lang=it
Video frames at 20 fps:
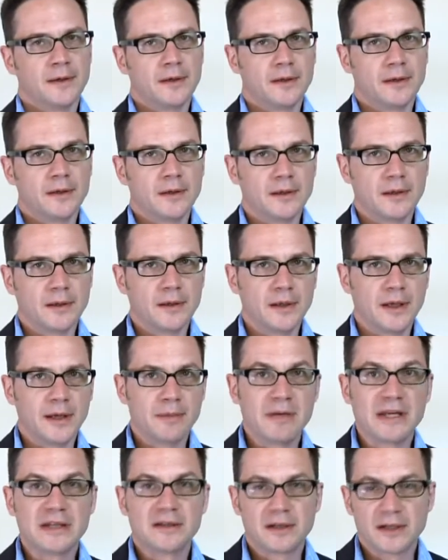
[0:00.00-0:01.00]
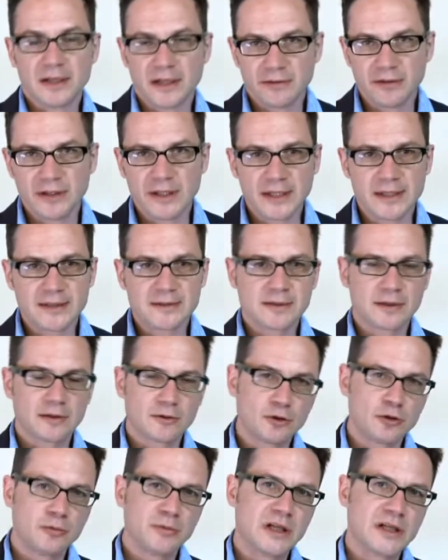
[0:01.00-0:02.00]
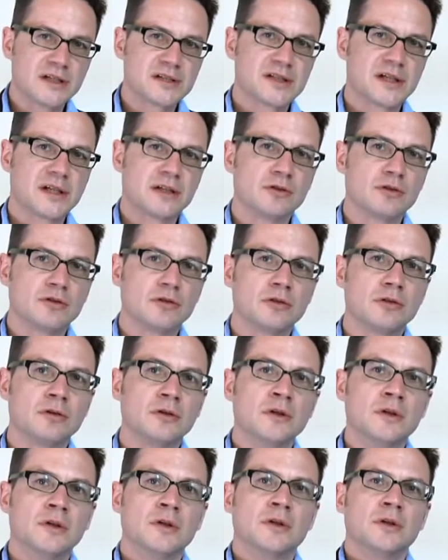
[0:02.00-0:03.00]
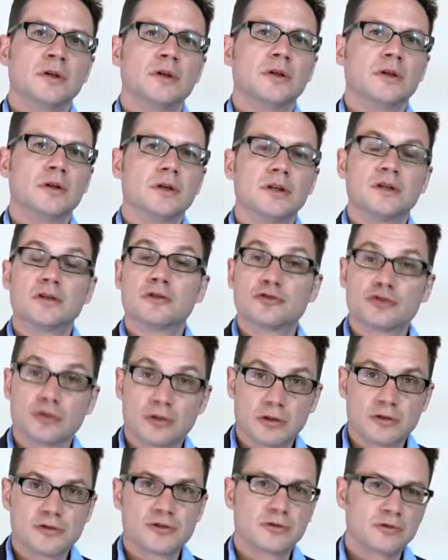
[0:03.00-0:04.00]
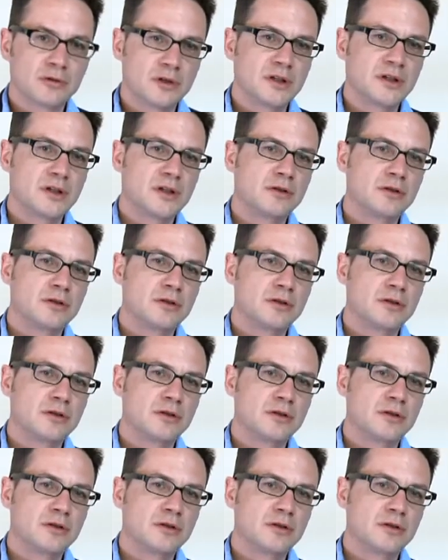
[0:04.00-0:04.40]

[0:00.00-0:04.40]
eh, e mettere in evidenza come l'assetto eh, idrogeologico del